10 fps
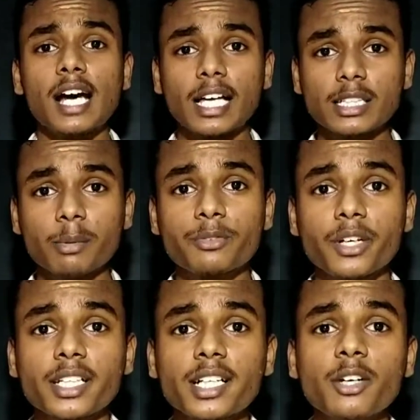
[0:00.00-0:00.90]
அதுக்கப்புறம்
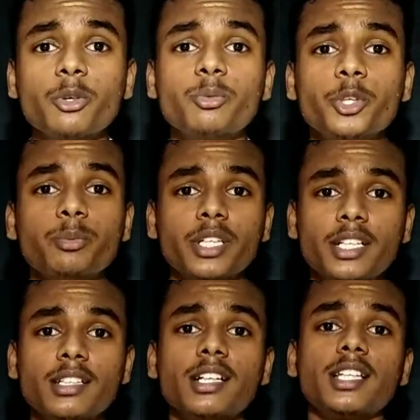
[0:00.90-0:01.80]
ஃபைனலாக ஒரு முடிவு
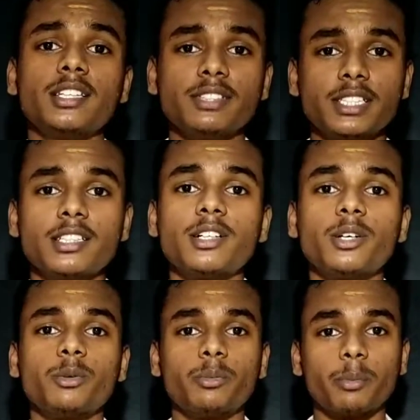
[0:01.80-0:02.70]
பண்ணிட்டு தான் நான் இந்த விஷயத்தை
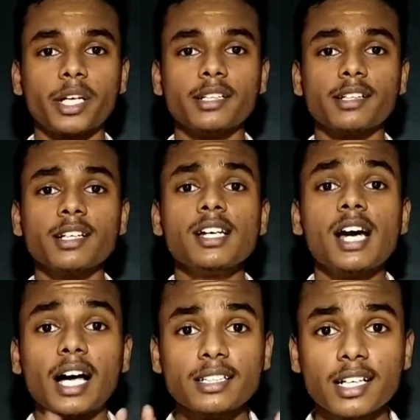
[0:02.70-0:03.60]
நான் பண்ணியிருக்கேன்
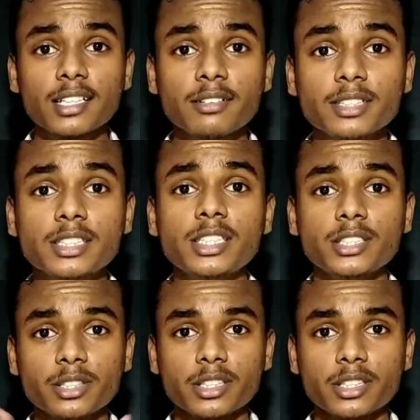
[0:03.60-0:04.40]
அதனால தான் வந்துட்டு